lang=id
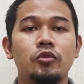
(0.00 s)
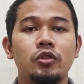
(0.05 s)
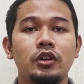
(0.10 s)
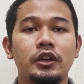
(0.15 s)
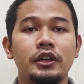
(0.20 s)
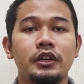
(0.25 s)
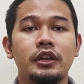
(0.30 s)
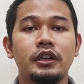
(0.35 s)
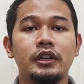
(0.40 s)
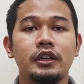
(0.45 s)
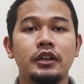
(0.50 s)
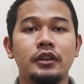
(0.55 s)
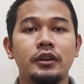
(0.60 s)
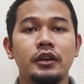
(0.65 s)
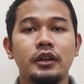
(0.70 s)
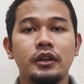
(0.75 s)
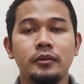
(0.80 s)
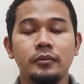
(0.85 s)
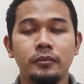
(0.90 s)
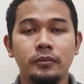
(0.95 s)
mulai dari
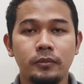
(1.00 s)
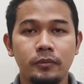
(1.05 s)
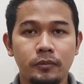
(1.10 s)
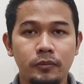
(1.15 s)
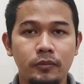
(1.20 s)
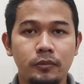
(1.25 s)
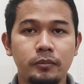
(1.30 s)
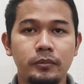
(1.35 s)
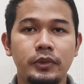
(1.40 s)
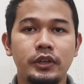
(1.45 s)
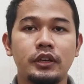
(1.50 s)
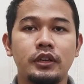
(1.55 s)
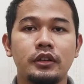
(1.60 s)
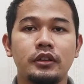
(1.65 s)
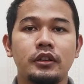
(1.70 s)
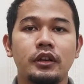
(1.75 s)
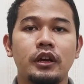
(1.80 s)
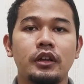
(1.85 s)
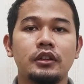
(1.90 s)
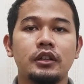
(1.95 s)

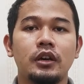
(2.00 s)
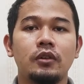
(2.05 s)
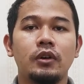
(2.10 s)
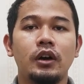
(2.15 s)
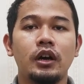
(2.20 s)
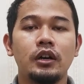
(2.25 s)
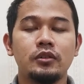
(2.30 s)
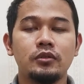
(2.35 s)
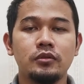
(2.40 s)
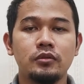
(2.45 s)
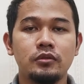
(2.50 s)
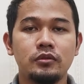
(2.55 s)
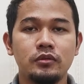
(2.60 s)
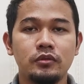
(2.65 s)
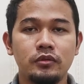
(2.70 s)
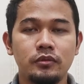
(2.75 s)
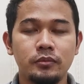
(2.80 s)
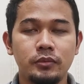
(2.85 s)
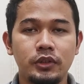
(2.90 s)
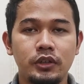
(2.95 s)
bikin kata waku,
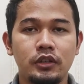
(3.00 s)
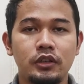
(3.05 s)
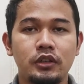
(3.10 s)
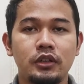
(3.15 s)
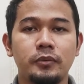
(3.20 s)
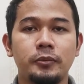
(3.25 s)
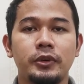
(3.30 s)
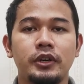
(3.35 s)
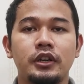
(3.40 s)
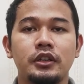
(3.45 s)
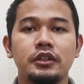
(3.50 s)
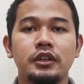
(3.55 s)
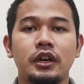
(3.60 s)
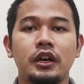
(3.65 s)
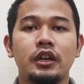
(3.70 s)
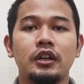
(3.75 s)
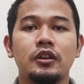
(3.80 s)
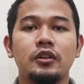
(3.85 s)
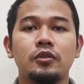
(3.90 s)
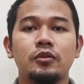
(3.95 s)
ke
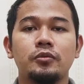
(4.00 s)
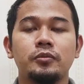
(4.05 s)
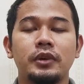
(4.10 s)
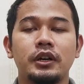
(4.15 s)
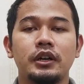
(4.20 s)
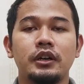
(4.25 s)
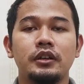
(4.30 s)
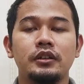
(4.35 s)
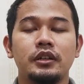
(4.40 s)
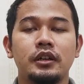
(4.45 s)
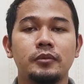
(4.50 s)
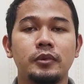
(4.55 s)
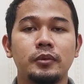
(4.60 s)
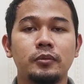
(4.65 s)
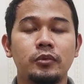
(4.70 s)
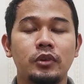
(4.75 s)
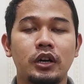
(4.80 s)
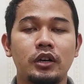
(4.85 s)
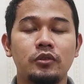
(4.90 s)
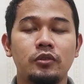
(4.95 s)
pekerjaan rumah, ya
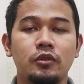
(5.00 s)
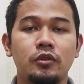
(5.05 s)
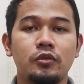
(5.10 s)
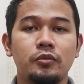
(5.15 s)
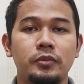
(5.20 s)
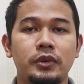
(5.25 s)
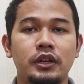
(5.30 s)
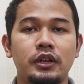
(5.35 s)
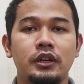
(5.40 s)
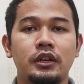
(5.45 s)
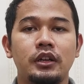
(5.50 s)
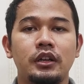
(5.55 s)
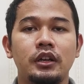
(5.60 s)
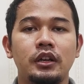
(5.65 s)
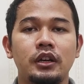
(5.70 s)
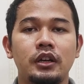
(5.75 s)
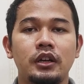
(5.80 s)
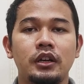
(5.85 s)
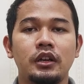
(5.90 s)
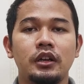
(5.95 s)
membangun rumah,
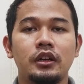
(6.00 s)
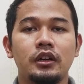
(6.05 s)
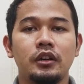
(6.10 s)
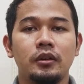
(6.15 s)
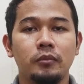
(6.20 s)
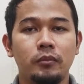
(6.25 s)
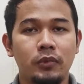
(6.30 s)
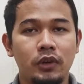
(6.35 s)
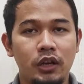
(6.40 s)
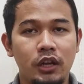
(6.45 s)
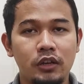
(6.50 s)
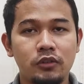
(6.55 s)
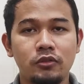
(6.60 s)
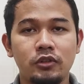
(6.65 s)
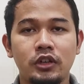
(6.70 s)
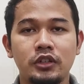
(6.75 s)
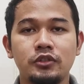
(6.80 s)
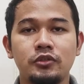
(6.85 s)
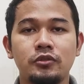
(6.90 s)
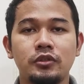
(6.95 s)

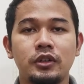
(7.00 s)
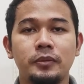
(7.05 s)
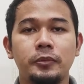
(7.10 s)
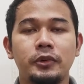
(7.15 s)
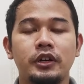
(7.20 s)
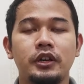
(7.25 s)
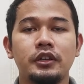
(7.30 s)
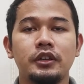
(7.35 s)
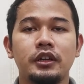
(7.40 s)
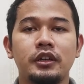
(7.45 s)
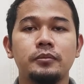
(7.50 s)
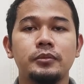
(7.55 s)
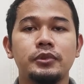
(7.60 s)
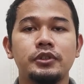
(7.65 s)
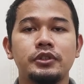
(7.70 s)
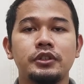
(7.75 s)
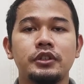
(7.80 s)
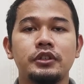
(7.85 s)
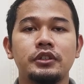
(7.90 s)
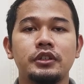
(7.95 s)
melakukan juga pekerjaan
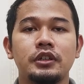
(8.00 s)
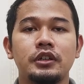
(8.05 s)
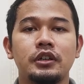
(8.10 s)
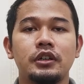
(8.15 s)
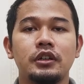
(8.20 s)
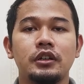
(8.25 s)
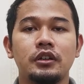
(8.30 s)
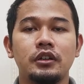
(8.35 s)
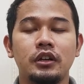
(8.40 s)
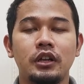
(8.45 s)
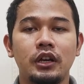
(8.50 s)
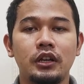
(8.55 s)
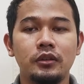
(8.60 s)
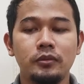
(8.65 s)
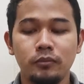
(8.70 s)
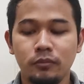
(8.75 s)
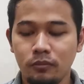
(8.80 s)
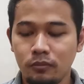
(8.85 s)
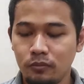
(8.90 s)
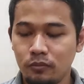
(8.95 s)
besinya,
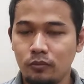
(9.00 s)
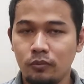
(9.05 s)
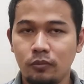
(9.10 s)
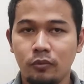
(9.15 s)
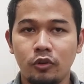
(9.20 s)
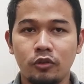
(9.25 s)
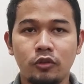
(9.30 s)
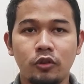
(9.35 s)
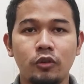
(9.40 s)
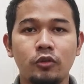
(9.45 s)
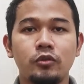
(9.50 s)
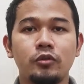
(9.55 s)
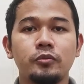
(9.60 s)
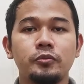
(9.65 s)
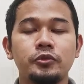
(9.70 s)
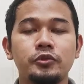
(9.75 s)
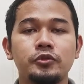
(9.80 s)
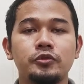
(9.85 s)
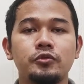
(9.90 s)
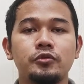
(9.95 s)
dan motong
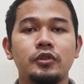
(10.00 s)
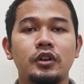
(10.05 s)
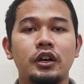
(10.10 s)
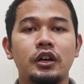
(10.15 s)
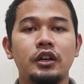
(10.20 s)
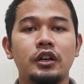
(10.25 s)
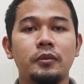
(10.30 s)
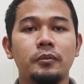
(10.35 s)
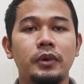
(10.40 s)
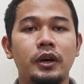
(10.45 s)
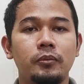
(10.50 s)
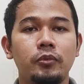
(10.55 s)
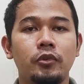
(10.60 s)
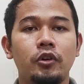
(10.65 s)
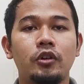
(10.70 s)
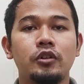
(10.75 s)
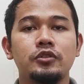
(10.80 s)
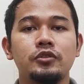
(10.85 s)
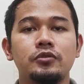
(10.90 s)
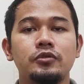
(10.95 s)
rumput juga, nebang
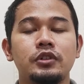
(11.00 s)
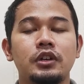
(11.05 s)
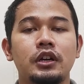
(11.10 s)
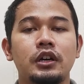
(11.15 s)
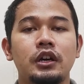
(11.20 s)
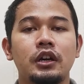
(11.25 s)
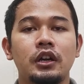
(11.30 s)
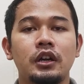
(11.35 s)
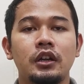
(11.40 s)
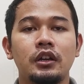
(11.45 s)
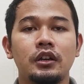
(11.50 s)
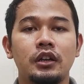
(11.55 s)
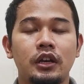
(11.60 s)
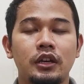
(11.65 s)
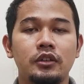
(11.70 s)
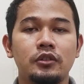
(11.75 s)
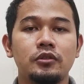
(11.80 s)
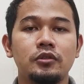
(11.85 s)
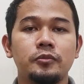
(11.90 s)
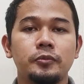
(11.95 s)
pohon juga. Nah
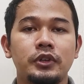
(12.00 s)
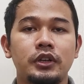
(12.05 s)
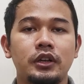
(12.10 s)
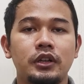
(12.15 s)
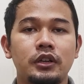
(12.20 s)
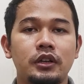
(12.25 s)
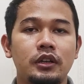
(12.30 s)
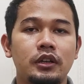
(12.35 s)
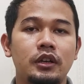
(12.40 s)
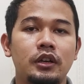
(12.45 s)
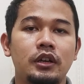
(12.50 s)
itu per